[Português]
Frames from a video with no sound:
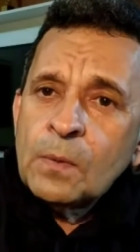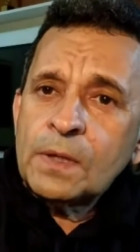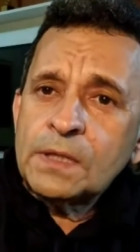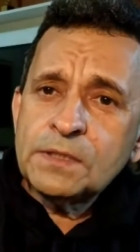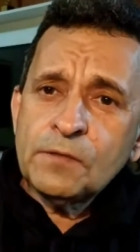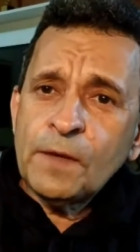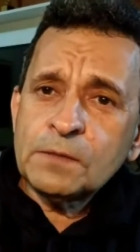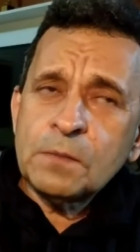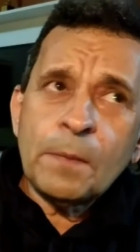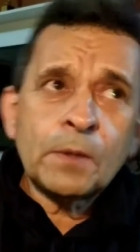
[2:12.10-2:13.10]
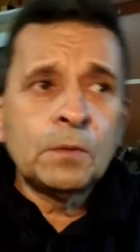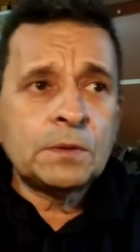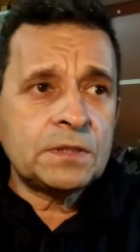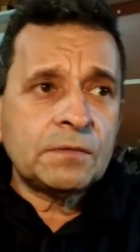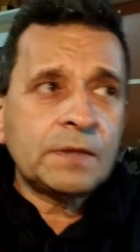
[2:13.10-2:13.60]
Porque se eu faço uma
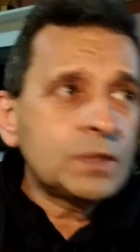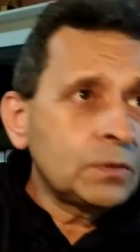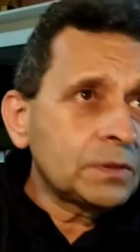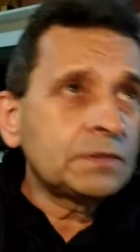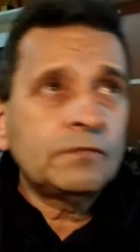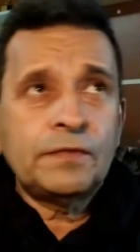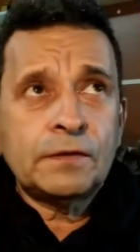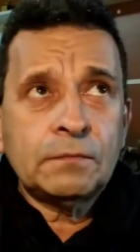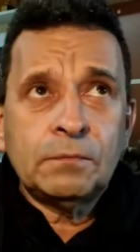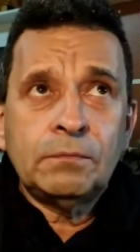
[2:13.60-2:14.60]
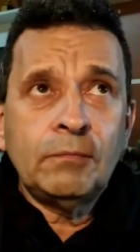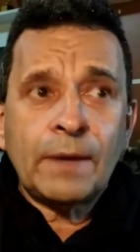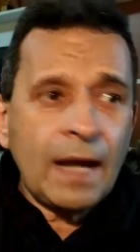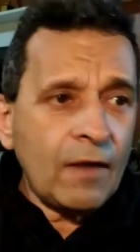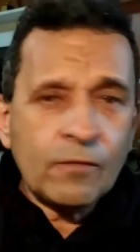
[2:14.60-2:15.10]
pergunta, se eu questiono, se eu fico
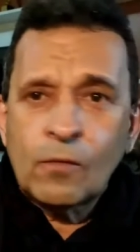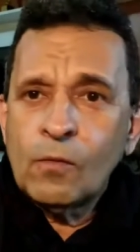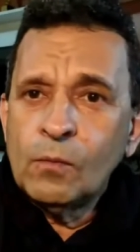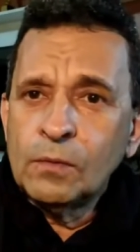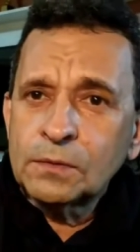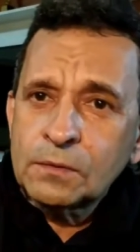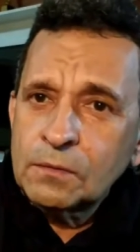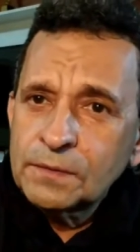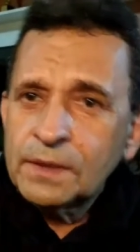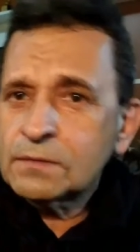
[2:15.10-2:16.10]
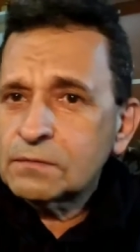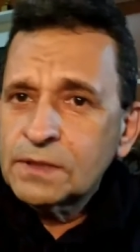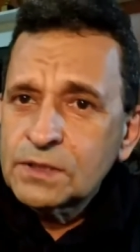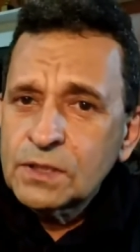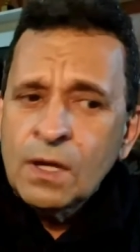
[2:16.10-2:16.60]
bravo com o mundo, com Deus,
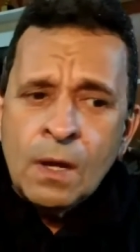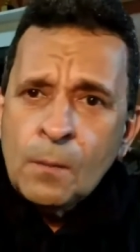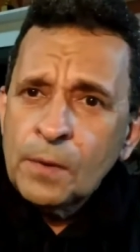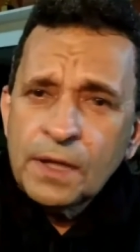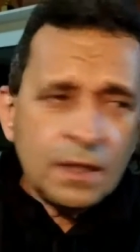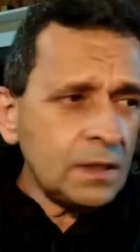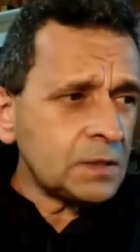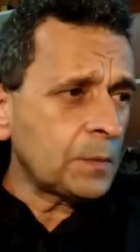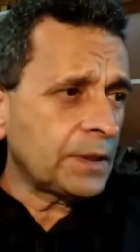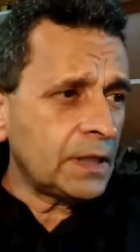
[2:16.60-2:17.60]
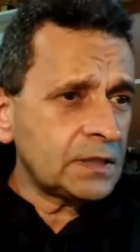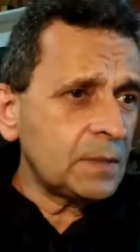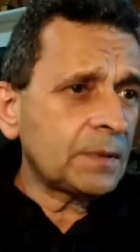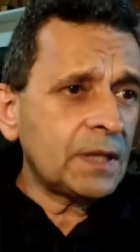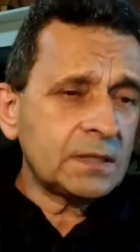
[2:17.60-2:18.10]
com o destino, por que isso? Porque
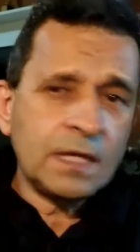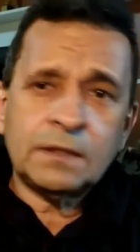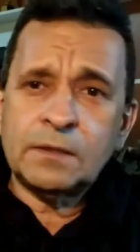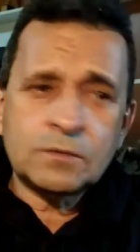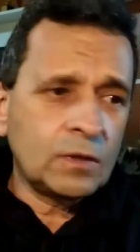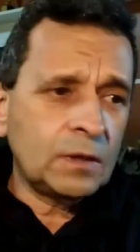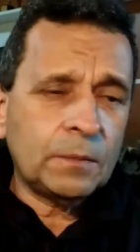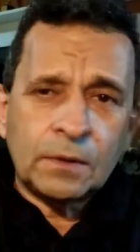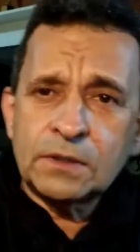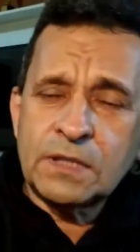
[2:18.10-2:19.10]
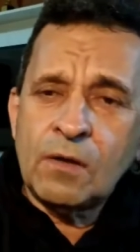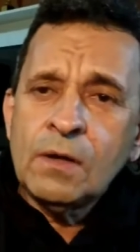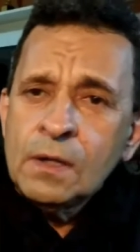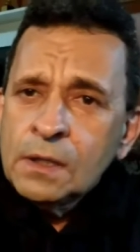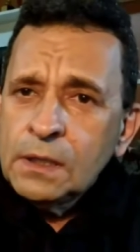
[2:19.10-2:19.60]
assim, porque assado, Deus não olha por nós tal.